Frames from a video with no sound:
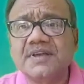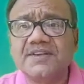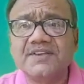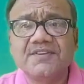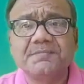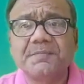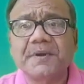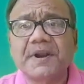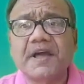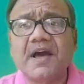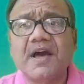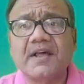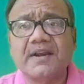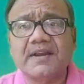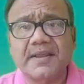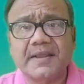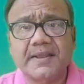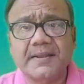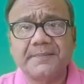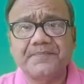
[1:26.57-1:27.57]
इस प्रकार
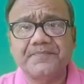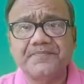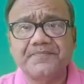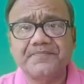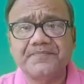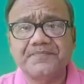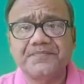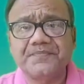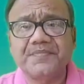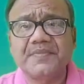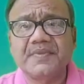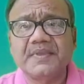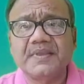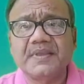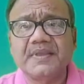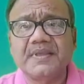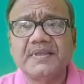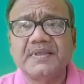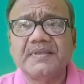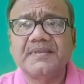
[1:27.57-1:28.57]
हैं
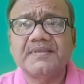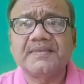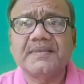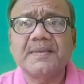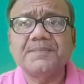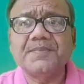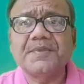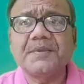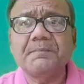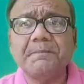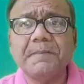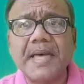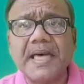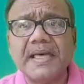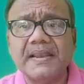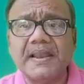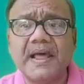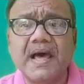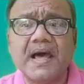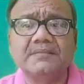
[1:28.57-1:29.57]
सबसे
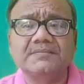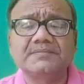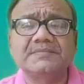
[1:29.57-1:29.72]
पहला